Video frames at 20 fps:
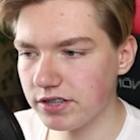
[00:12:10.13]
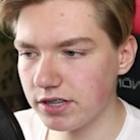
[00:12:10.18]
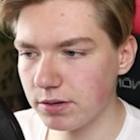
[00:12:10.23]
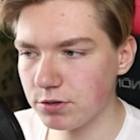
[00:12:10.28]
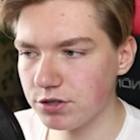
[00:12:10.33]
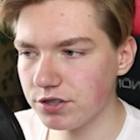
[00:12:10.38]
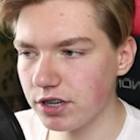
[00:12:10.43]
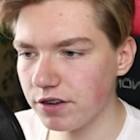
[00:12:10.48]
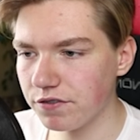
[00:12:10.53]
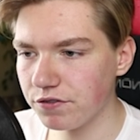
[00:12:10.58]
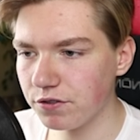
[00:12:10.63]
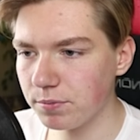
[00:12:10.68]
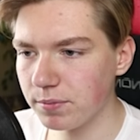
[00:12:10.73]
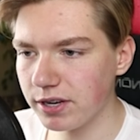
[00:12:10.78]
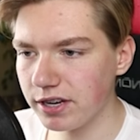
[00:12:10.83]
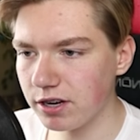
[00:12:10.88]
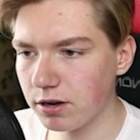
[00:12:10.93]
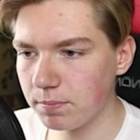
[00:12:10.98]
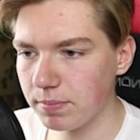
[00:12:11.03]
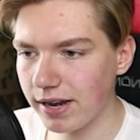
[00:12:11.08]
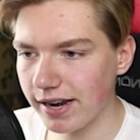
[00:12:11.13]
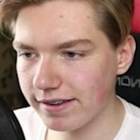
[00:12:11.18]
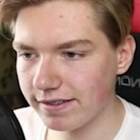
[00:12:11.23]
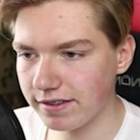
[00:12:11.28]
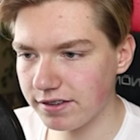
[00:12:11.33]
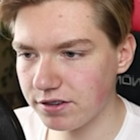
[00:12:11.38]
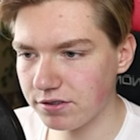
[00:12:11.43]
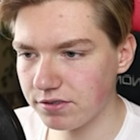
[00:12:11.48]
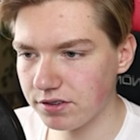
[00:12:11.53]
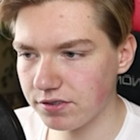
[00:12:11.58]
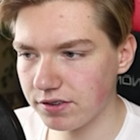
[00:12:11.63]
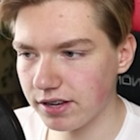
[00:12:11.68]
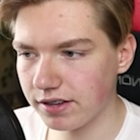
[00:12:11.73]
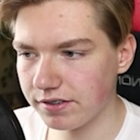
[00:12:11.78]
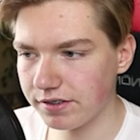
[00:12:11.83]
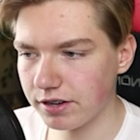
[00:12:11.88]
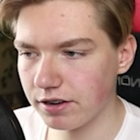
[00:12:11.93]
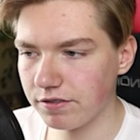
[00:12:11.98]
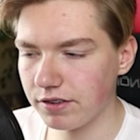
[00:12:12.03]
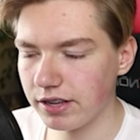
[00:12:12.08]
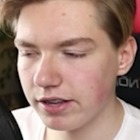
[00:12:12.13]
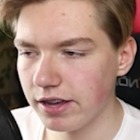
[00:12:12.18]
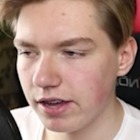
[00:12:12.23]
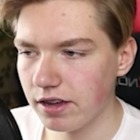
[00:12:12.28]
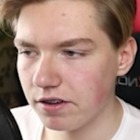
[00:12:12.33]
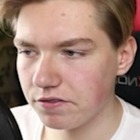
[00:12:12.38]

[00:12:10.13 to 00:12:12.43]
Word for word: Ich habe schon wieder über die Komplexe, dass ich irgendwas vergessen habe.